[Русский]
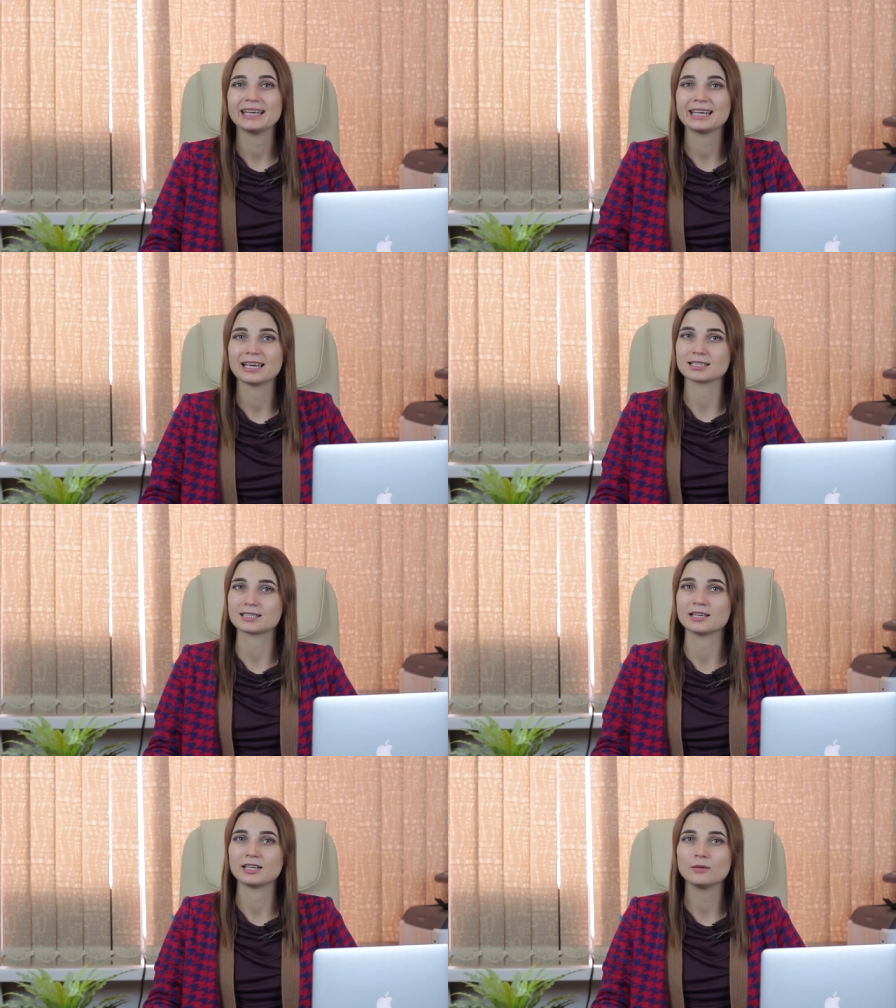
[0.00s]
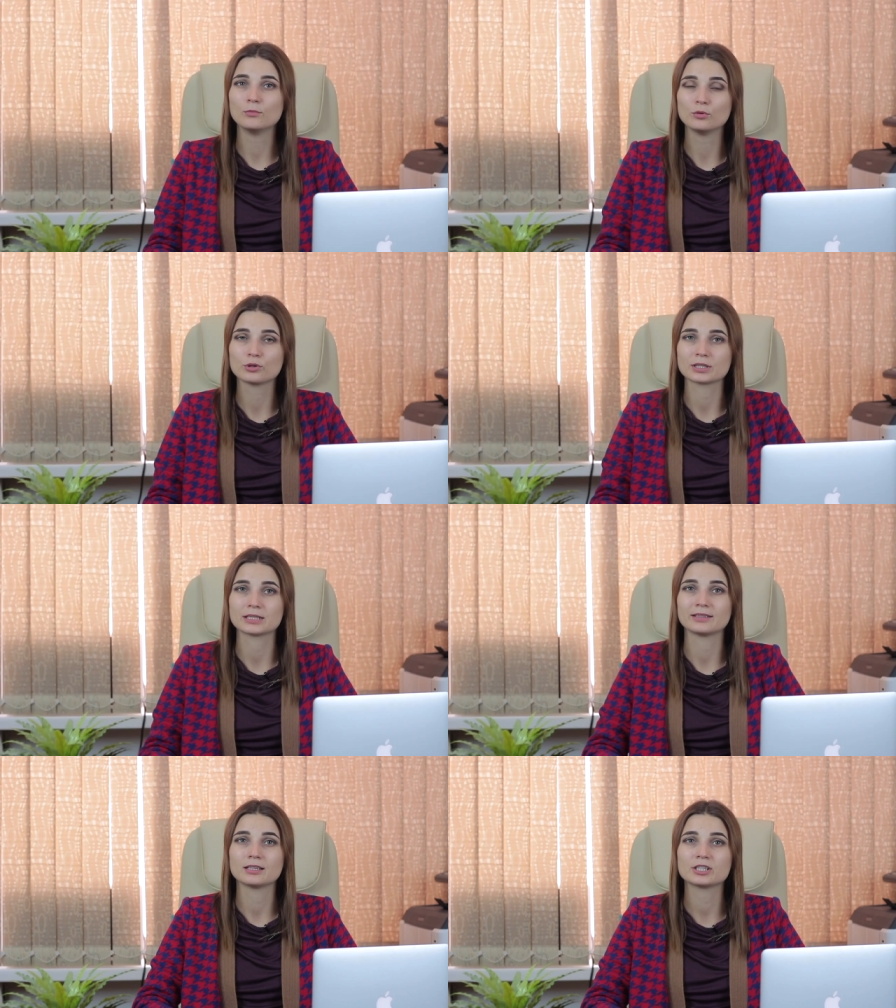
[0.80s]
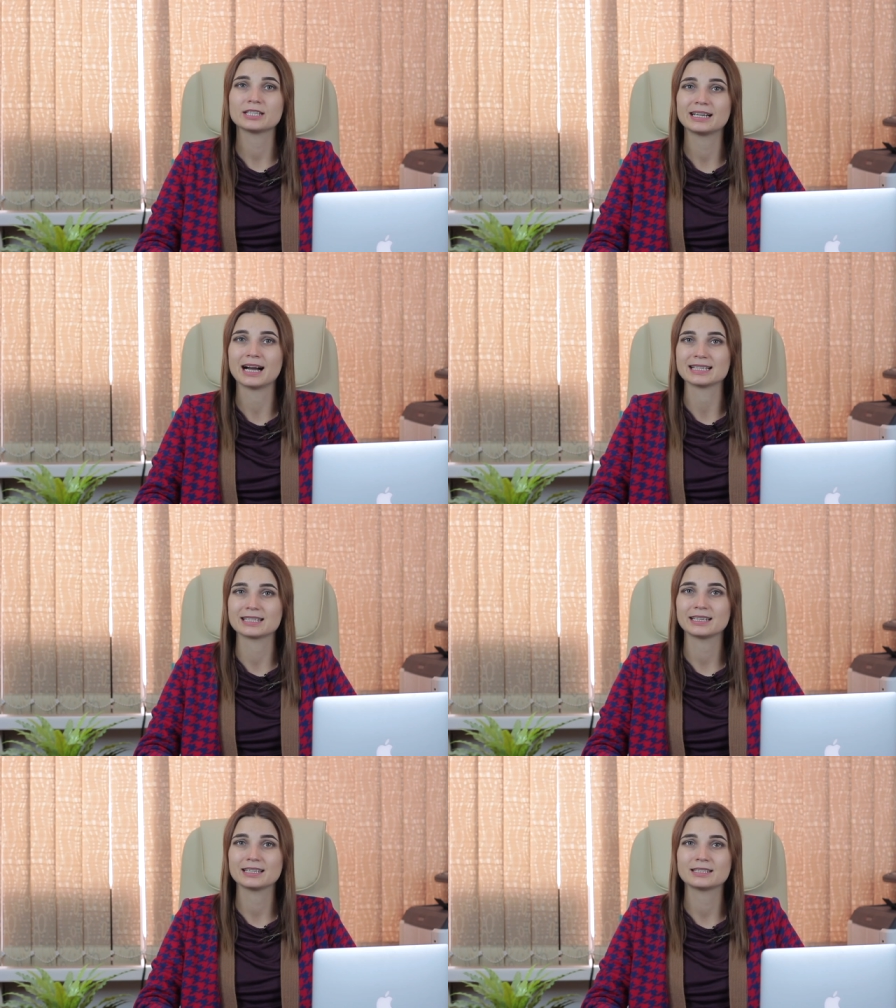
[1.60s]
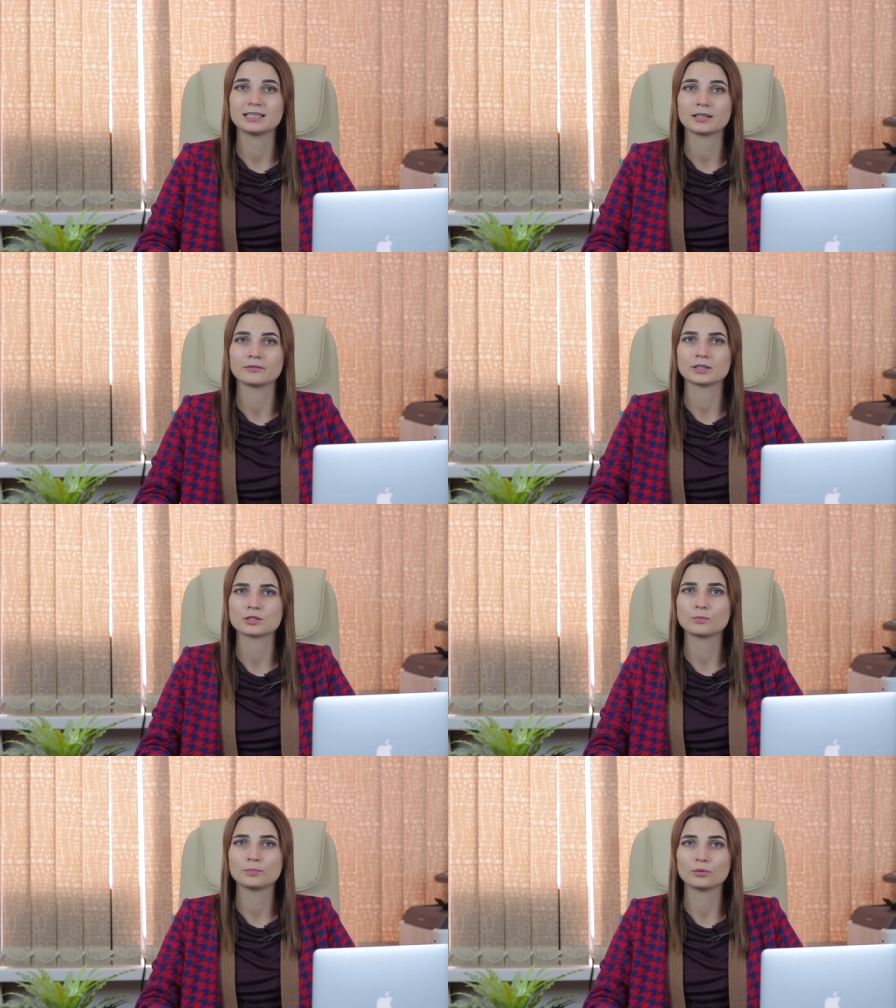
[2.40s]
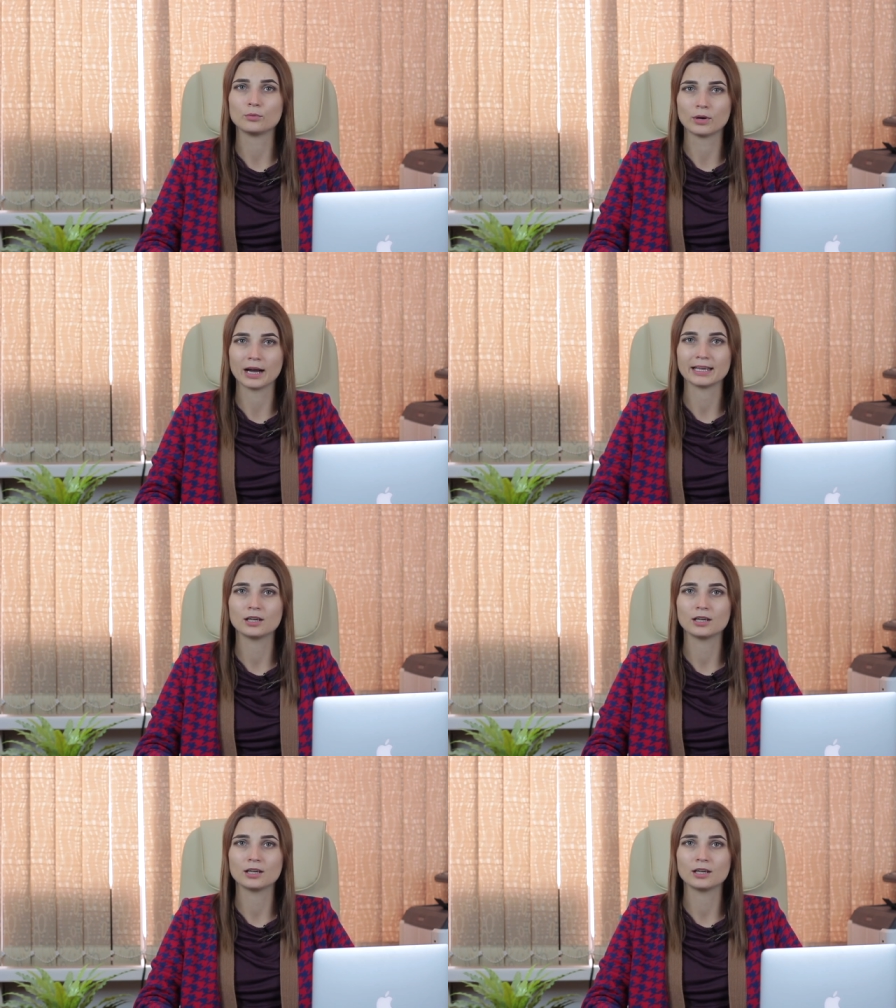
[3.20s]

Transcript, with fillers: И если имущество должника зарегистрировано супруга